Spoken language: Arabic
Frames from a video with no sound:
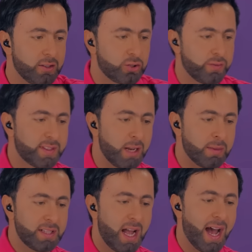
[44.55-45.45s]
شفت
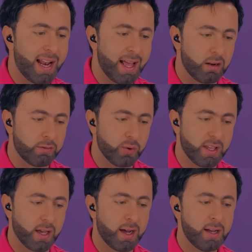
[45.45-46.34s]
كلمة حلال
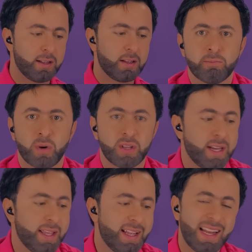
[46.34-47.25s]
فوقيها
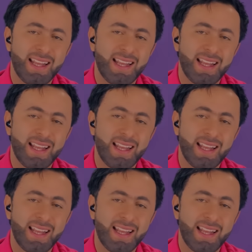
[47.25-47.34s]
بعدين هي